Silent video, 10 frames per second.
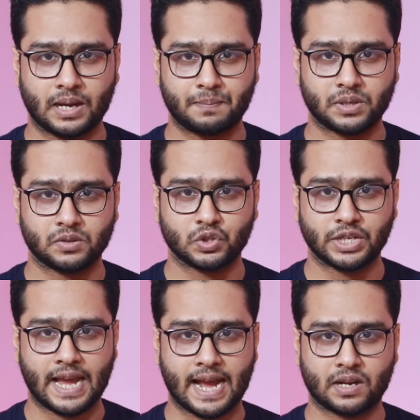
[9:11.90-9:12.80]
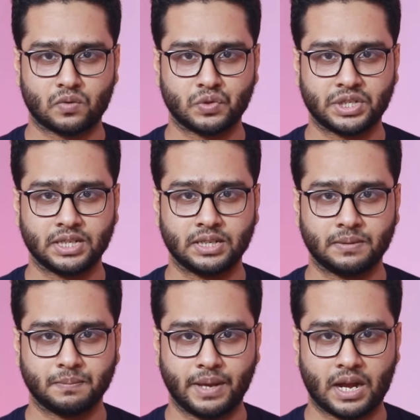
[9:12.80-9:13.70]
আপনার হচ্ছে অ্যাকাউন্টটি
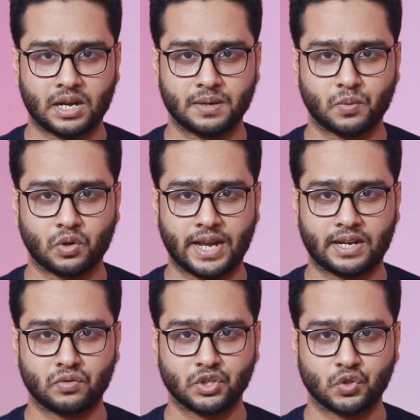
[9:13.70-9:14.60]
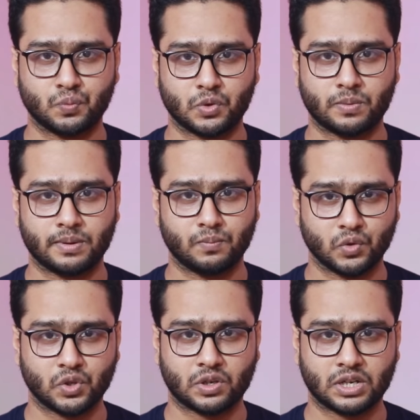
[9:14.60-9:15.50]
ভাঙার পর অ্যাকাউন্টটি সম্পূর্ণভাবে
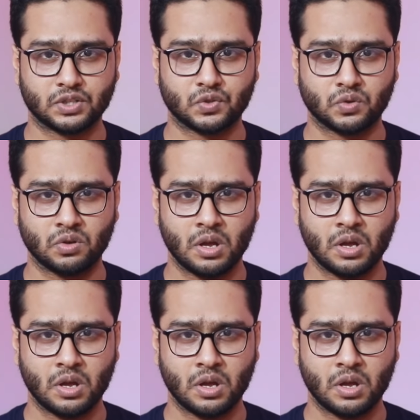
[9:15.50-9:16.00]
বন্ধ করার জন্য